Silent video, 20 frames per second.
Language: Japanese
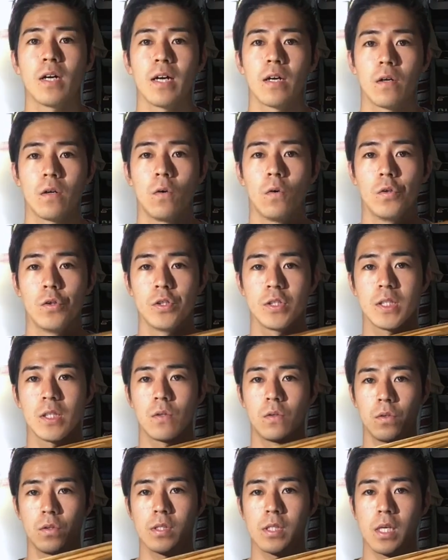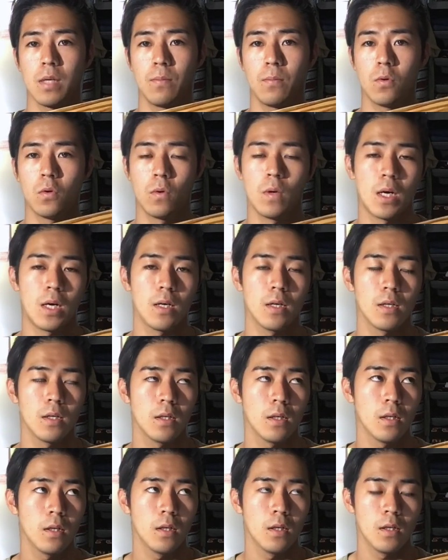回購入したこのスケボーは
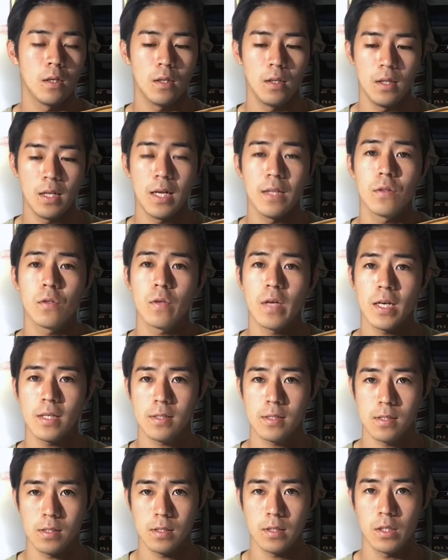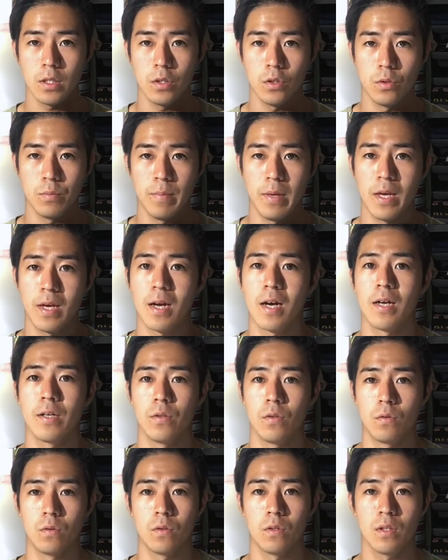ランドヤッツっていうメーカー
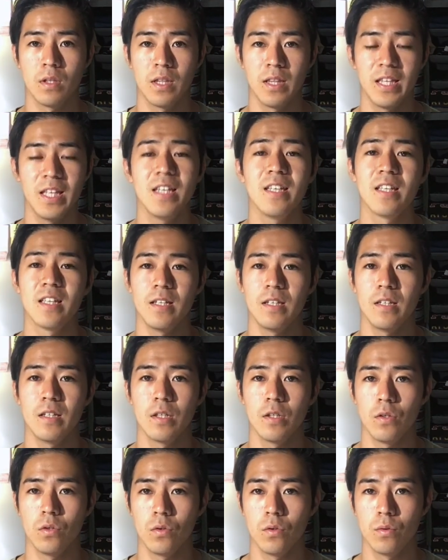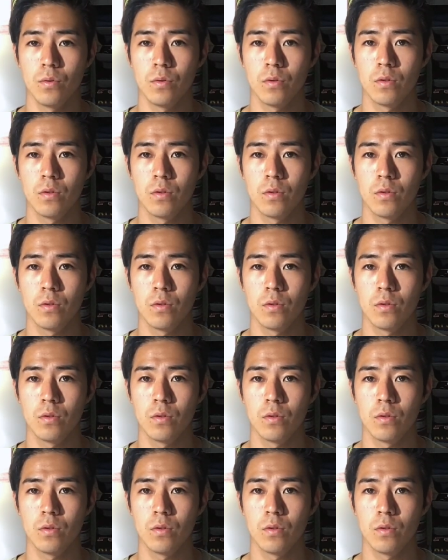のディンギーっていう